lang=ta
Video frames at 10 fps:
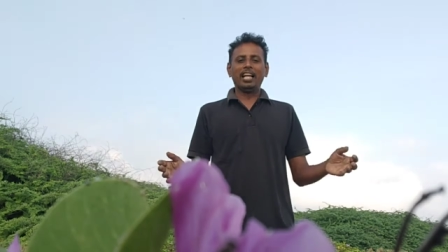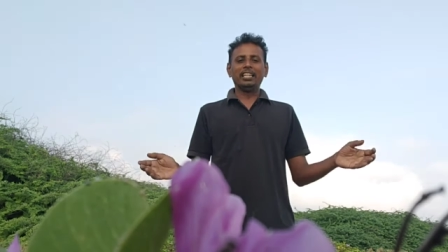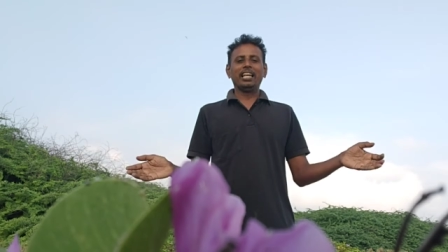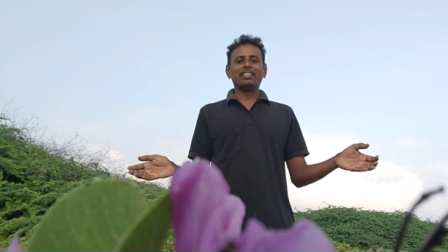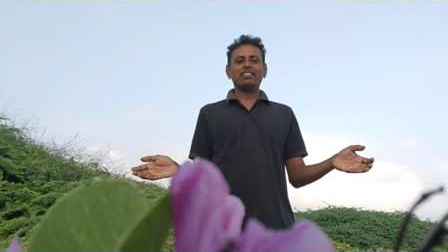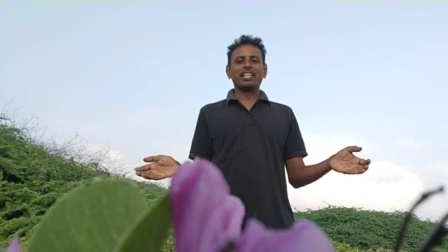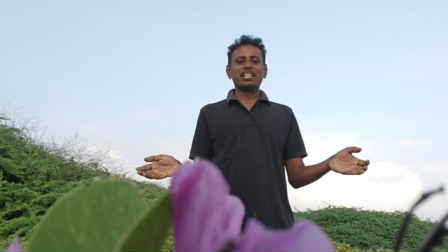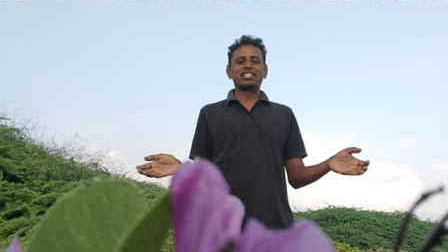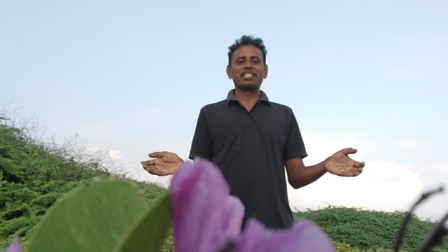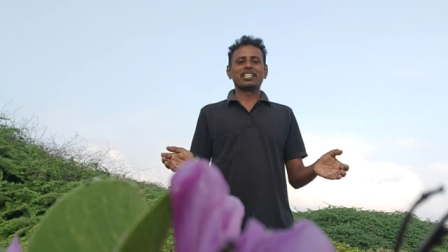அந்த இது வந்து
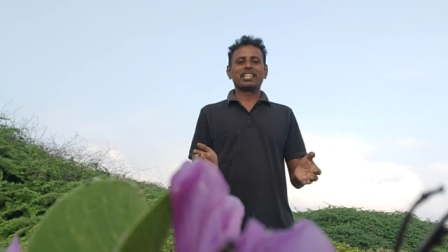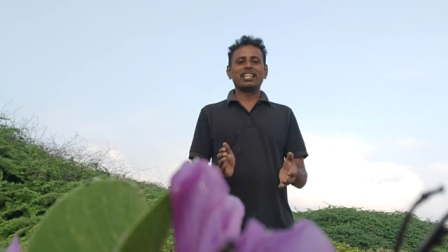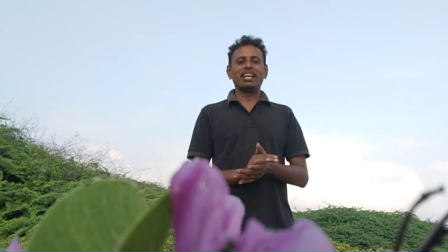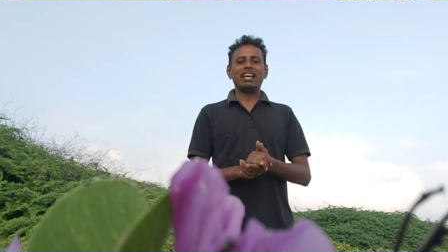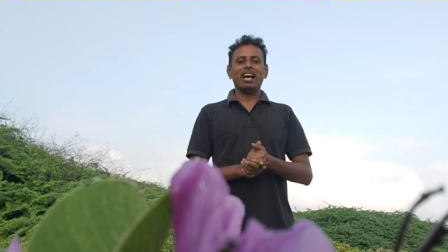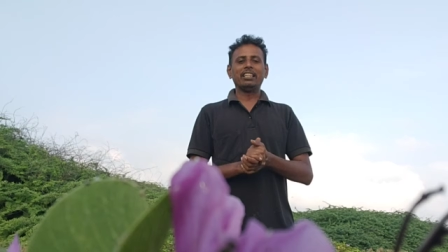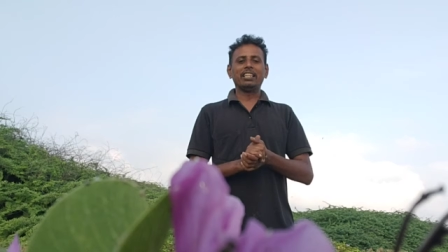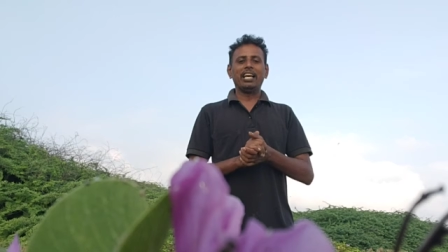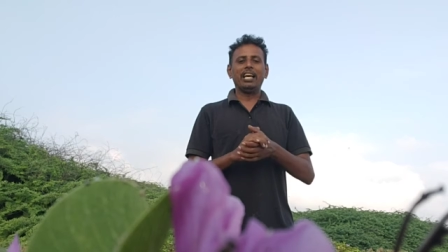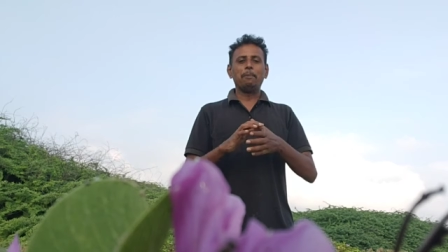நினைச்சிருக்கு அந்த